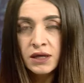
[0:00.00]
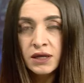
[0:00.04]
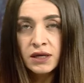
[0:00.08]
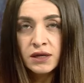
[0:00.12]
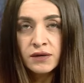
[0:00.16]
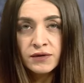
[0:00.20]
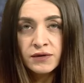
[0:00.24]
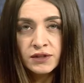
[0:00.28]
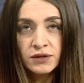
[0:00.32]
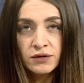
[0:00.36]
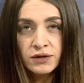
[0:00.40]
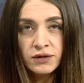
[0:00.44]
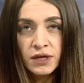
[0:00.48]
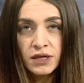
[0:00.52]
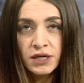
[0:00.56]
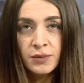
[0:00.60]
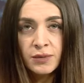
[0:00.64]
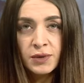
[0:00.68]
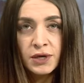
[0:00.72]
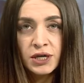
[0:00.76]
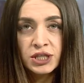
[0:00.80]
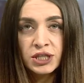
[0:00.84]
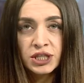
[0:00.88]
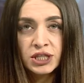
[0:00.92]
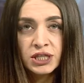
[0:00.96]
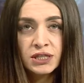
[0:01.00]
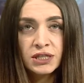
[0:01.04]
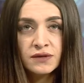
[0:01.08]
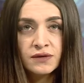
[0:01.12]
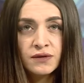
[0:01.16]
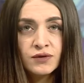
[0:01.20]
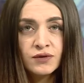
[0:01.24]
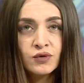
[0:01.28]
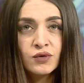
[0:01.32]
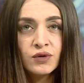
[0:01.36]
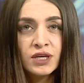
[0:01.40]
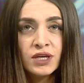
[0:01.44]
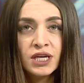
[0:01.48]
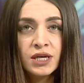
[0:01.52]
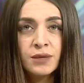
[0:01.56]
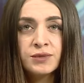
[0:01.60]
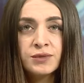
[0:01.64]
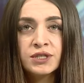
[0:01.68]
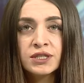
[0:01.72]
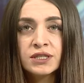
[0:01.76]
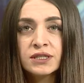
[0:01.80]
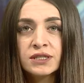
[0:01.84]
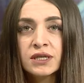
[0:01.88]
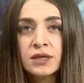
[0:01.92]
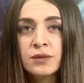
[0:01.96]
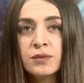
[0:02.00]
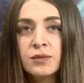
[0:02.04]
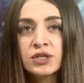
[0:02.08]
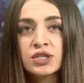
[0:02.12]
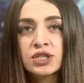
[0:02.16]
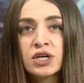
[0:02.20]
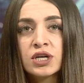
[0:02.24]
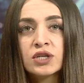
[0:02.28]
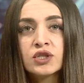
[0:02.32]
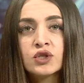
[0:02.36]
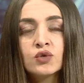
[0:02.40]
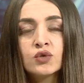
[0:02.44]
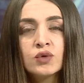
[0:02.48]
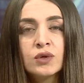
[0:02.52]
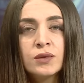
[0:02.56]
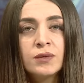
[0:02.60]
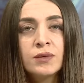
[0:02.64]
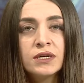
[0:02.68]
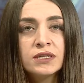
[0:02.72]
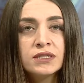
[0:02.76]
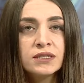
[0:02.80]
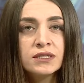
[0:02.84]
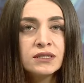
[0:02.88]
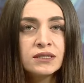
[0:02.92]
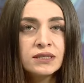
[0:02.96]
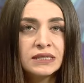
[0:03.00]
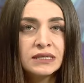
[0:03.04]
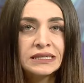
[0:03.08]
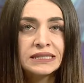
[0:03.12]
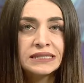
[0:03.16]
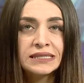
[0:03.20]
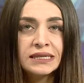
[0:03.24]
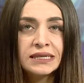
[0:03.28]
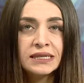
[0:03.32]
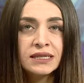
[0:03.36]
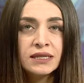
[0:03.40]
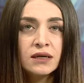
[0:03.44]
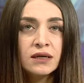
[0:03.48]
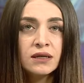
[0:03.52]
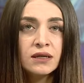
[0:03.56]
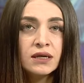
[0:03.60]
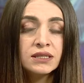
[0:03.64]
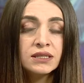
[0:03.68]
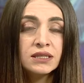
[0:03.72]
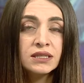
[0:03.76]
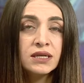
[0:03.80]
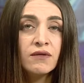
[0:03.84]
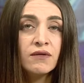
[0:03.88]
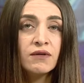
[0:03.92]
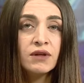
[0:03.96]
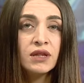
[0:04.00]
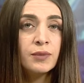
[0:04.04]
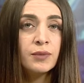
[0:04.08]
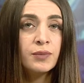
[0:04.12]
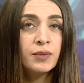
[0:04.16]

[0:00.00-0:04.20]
В результате происшествия в Дзунхемчикский межкожунный медицинский центр доставлена